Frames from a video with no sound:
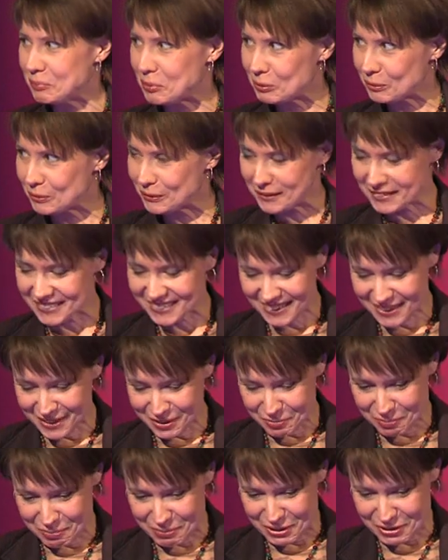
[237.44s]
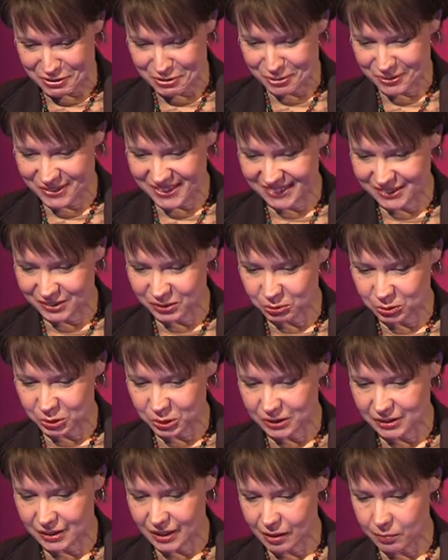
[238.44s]
просто да. приходят
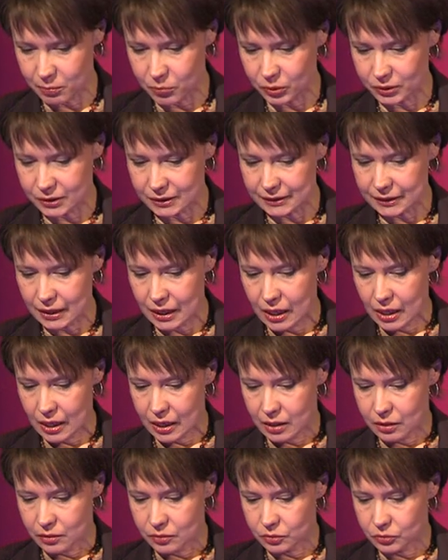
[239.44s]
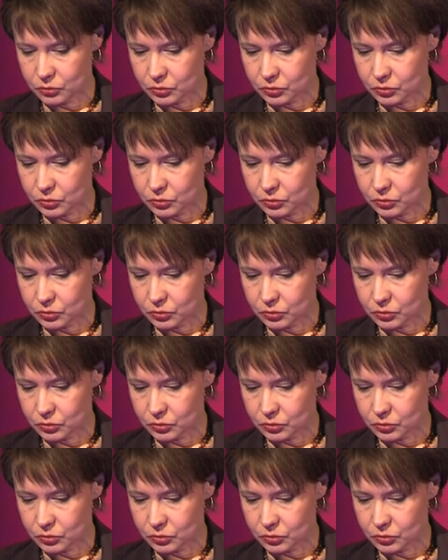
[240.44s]
служить и работать. Но ну